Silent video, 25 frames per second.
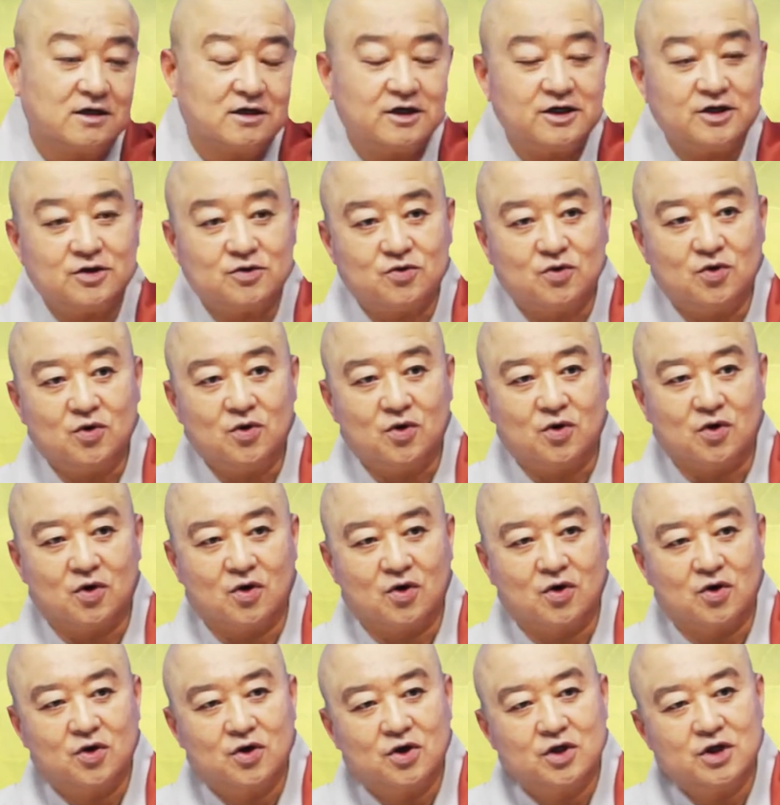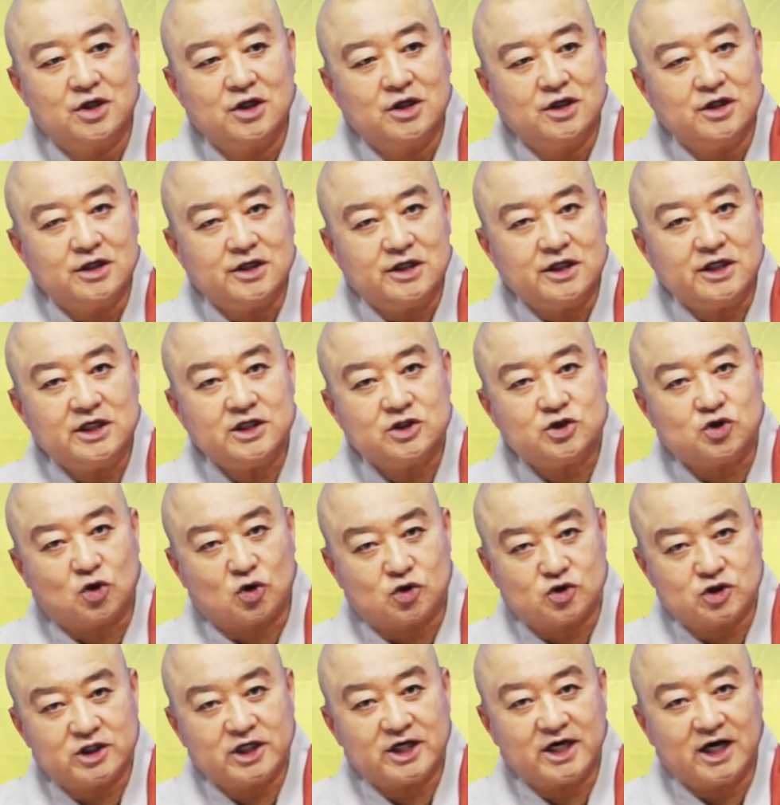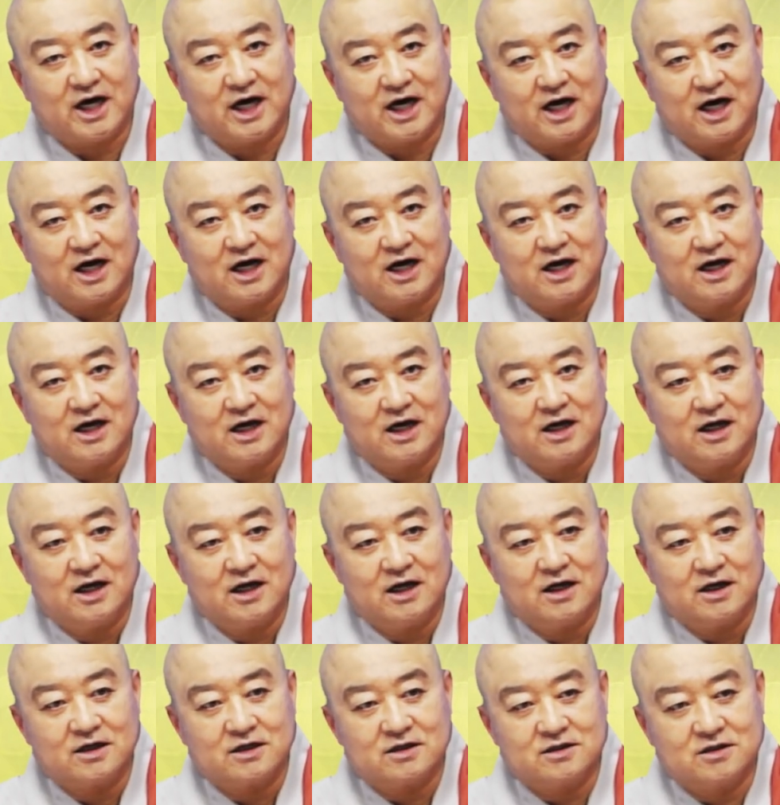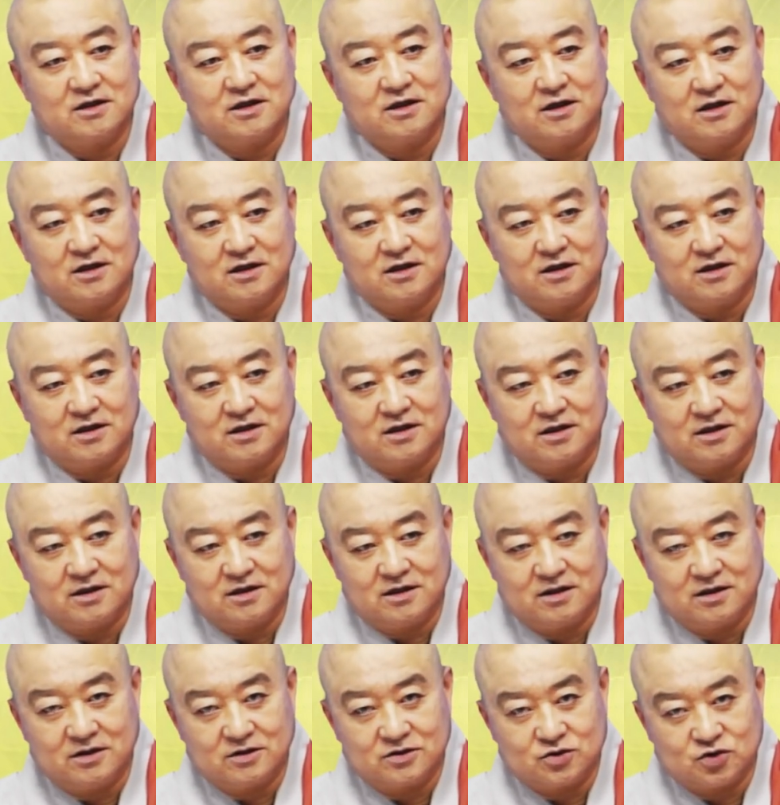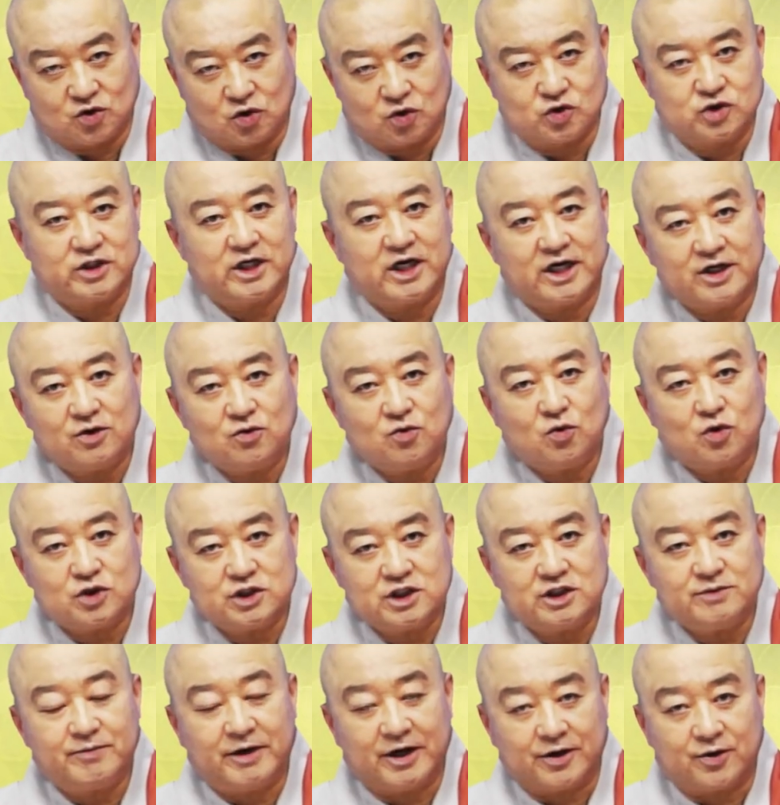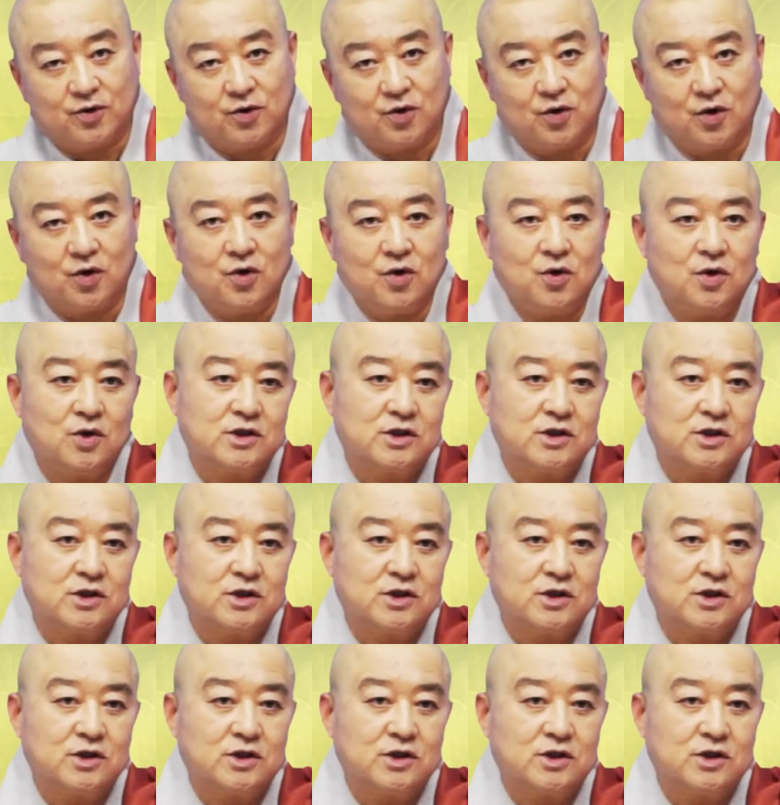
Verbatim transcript: 그리고 이 존재가 그 존재하는 곳이 바로